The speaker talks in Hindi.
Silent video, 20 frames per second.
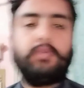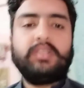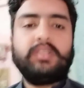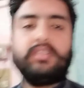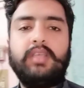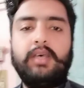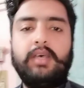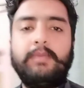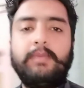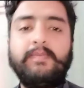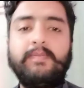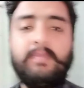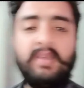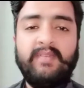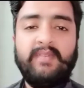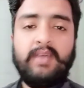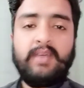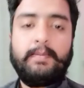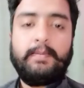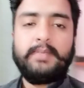बस अब
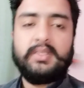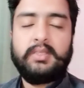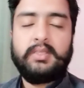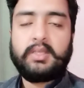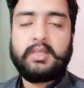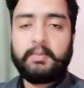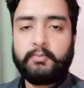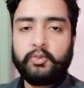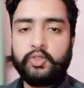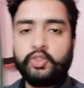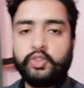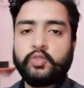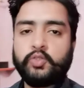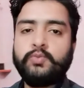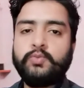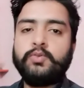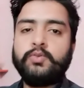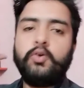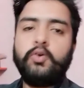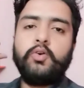मैं वापस ज़रा
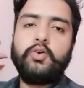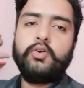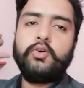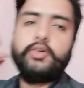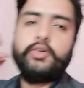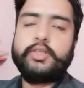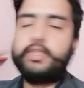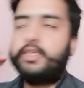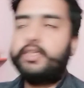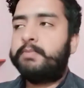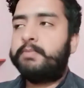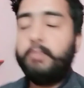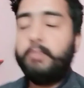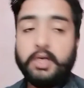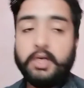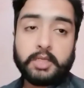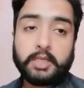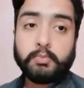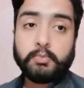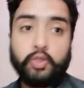पहुँचाऊँ और
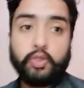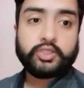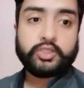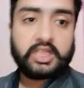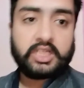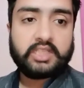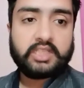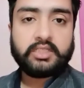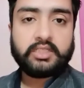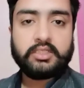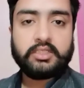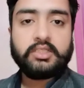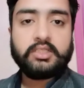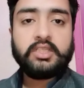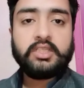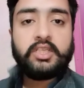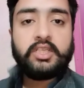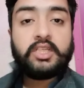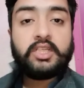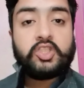बाहर बहुत ज़्यादा सर्दी
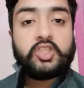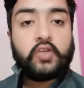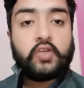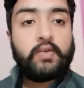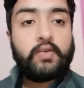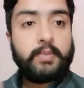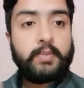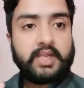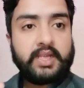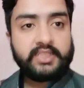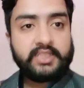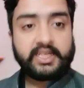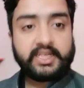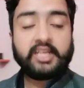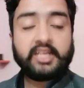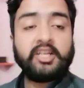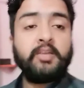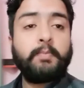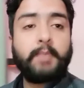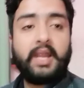थी ये अच्छा हुआ मैंने
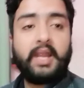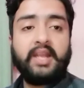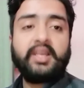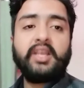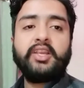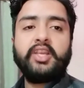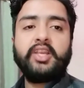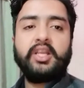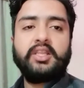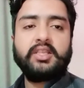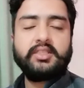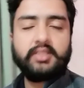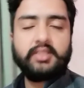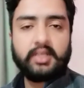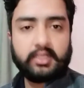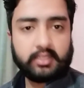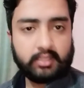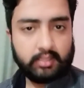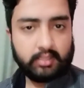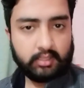जैकेट पहन के गया था
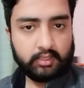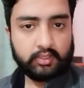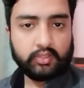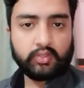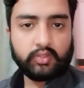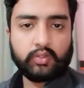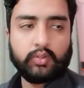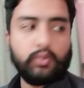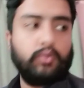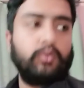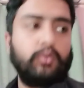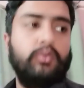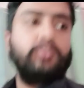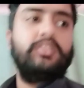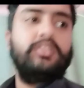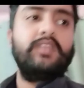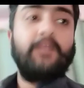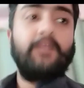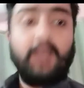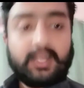साथ तो
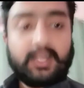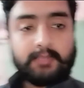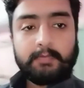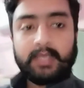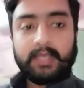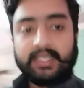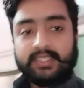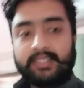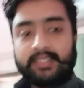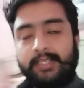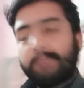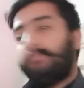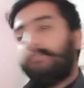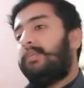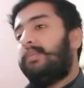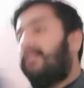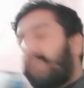जवाद भाई से हम